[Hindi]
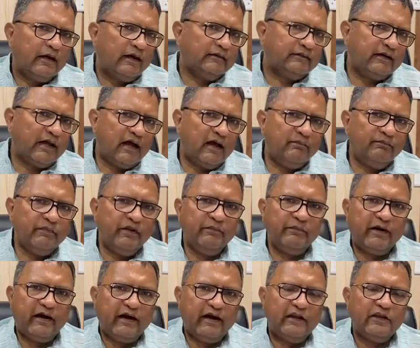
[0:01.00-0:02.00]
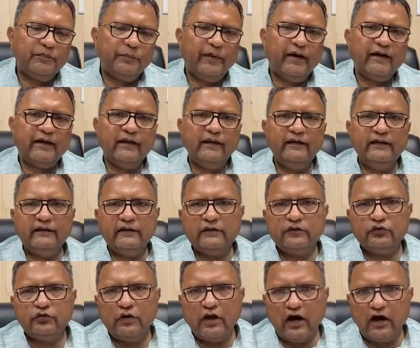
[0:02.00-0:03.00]
असम में भाजपा के लिए
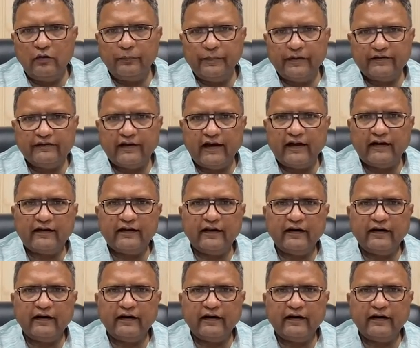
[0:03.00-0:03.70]
चुनाव प्रचार